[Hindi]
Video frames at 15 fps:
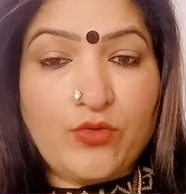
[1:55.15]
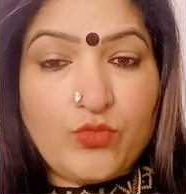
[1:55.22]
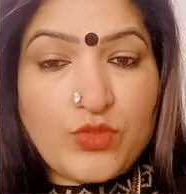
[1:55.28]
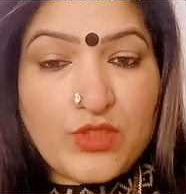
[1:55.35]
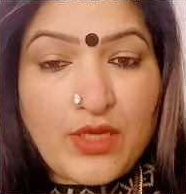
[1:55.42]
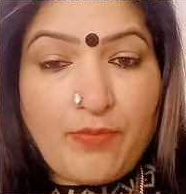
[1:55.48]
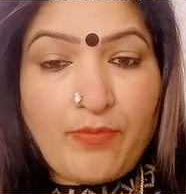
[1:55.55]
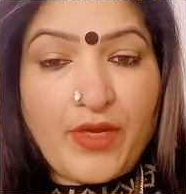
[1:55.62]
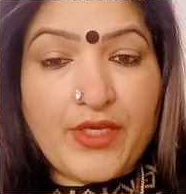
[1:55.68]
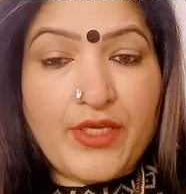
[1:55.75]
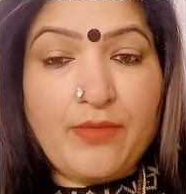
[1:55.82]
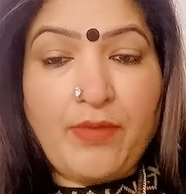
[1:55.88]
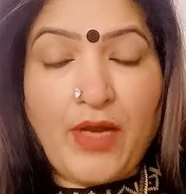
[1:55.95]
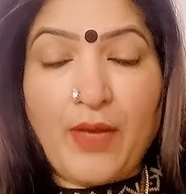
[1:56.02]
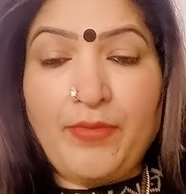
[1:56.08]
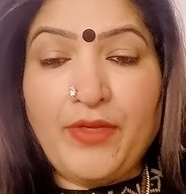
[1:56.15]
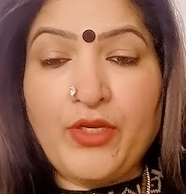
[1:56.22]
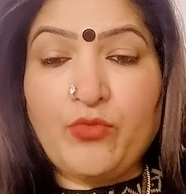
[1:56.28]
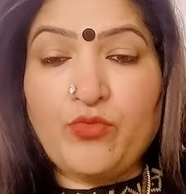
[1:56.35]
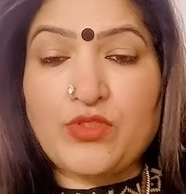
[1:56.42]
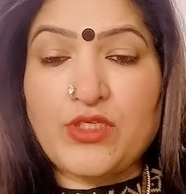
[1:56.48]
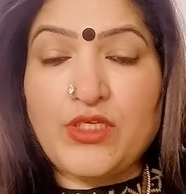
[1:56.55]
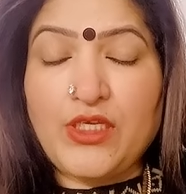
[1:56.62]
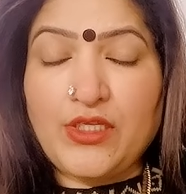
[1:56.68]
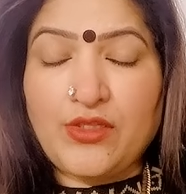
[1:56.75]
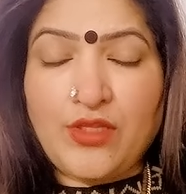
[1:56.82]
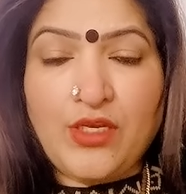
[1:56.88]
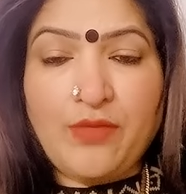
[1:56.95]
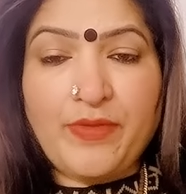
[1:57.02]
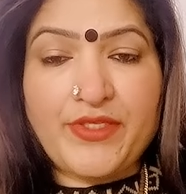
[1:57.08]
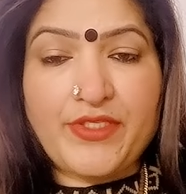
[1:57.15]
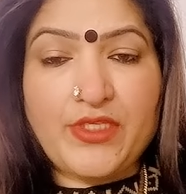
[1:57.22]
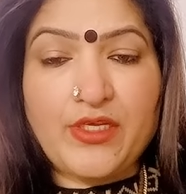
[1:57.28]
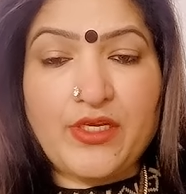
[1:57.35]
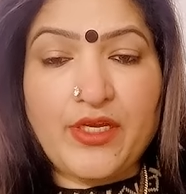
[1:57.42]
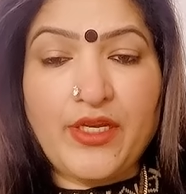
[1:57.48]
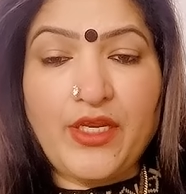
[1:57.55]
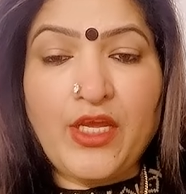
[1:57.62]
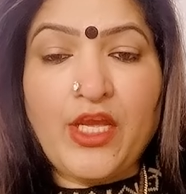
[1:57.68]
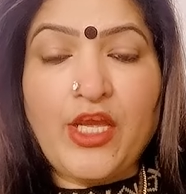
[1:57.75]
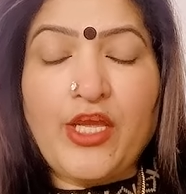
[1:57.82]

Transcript: उस अम्मा की भाभी ने उसकी इतनी बेइज्जती करी